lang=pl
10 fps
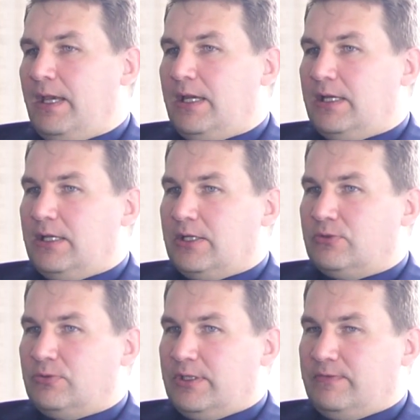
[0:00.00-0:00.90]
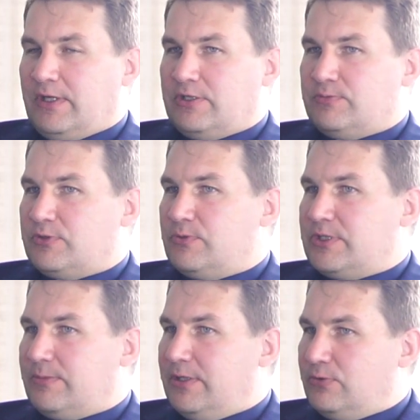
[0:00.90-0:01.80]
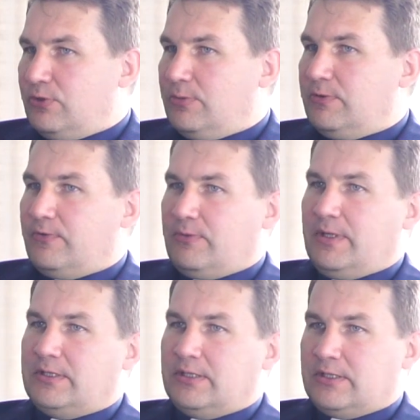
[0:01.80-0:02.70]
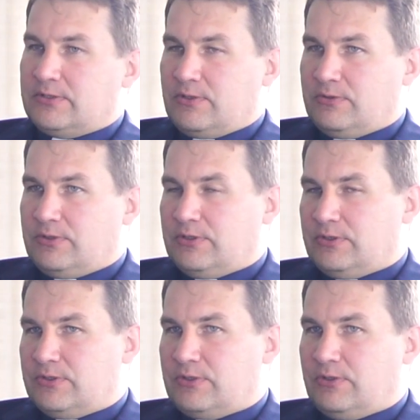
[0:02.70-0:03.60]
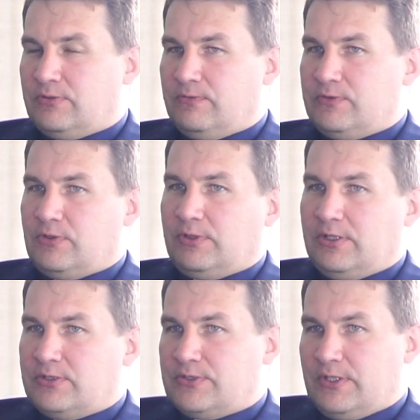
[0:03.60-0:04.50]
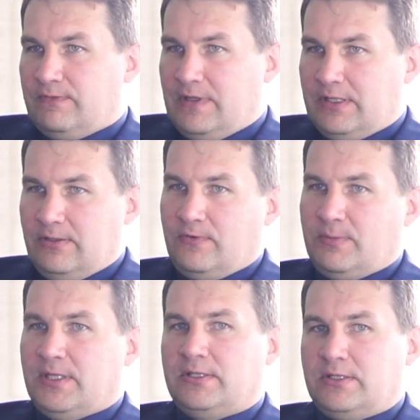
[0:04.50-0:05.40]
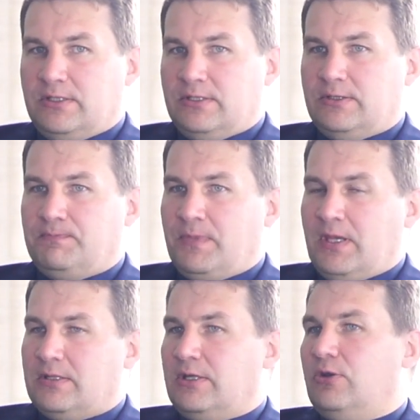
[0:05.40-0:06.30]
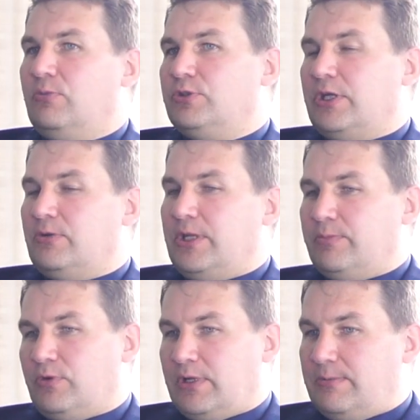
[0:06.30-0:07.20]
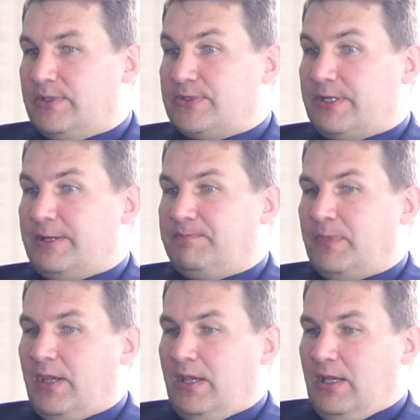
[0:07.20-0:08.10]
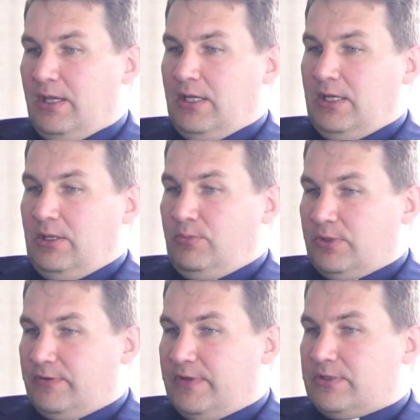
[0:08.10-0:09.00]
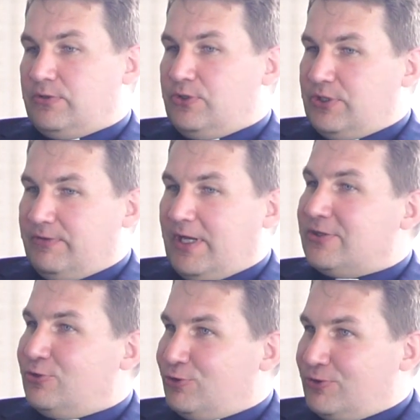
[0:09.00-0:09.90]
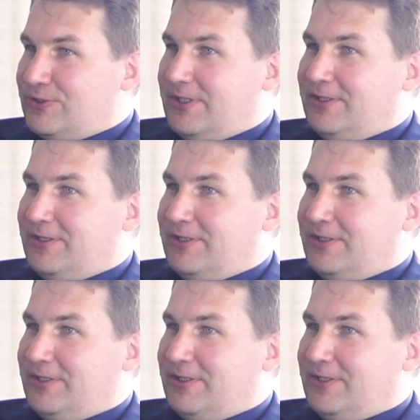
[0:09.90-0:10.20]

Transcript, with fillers: E, które w jakiś sposób segmentują informatykę. Stąd, stąd wyciągnięcie z tej wielkiej informatyki tego obszaru jak programista ponieważ no, dzisiaj w każde urządzenie,